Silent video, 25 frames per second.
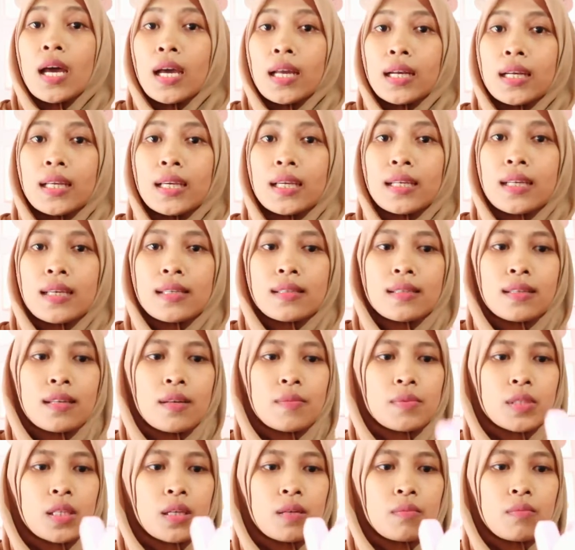di
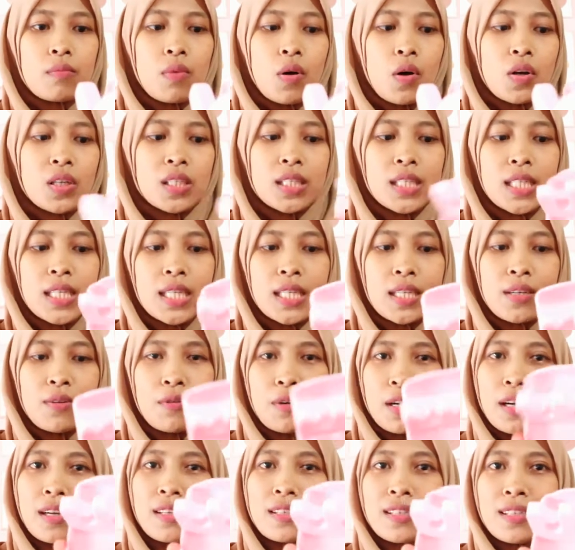description box nih.
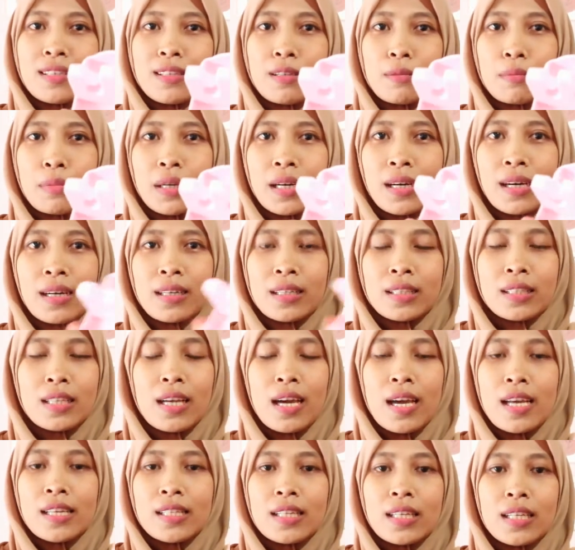warna cantik banget
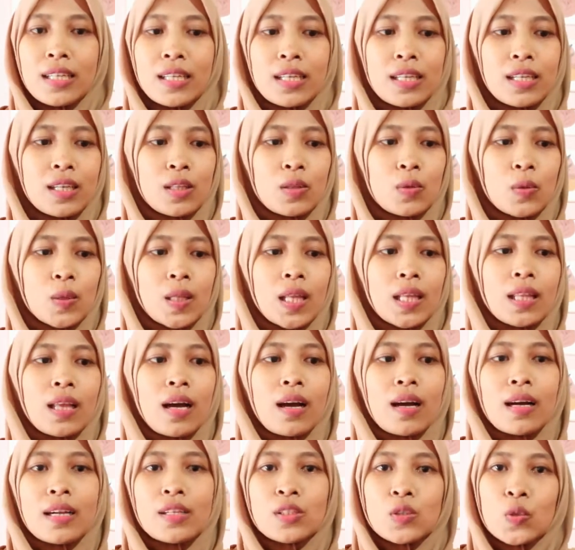guys. Jadi ini tuh
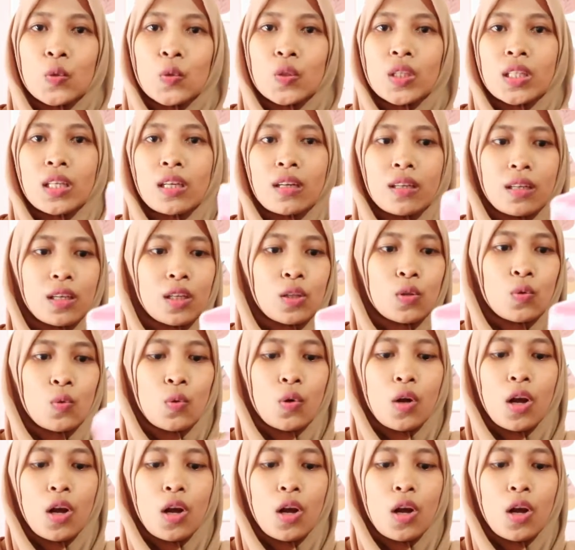tatakan sutil gitu.